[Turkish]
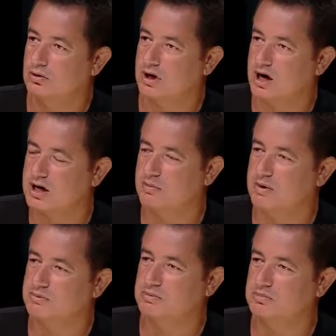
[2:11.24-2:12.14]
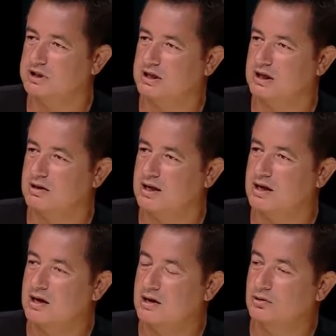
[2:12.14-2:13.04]
Akrabam değil bir şey değil
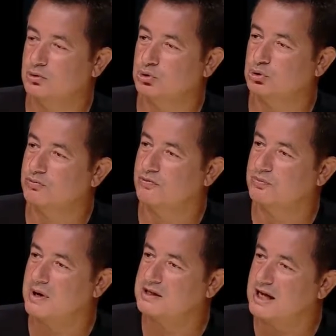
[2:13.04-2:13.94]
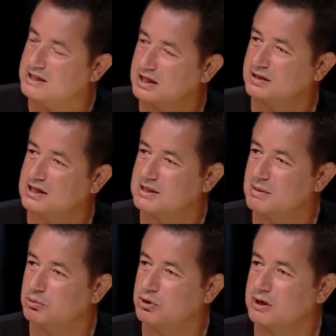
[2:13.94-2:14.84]
yani şunu ben gerçekten
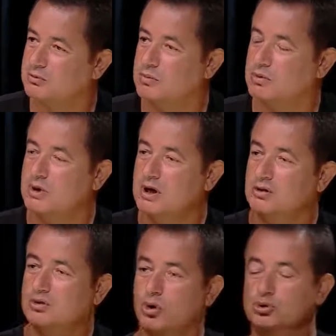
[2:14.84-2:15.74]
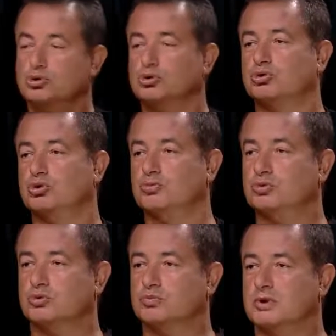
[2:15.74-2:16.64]
sebep olarak bulamıyorum. Onu tuttun
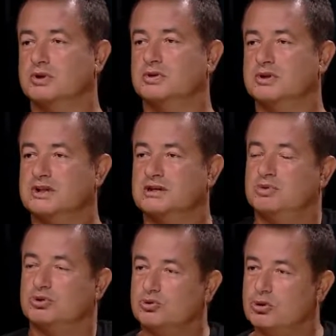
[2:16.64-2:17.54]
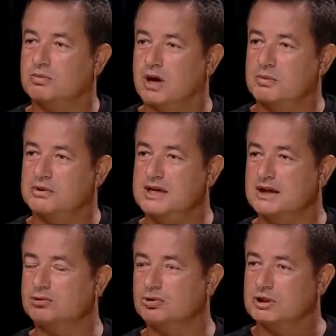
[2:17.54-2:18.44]
bunu tutmadın. Kimi tutayım abi
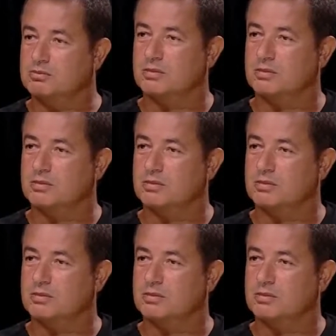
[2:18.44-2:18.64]
niye tutayım?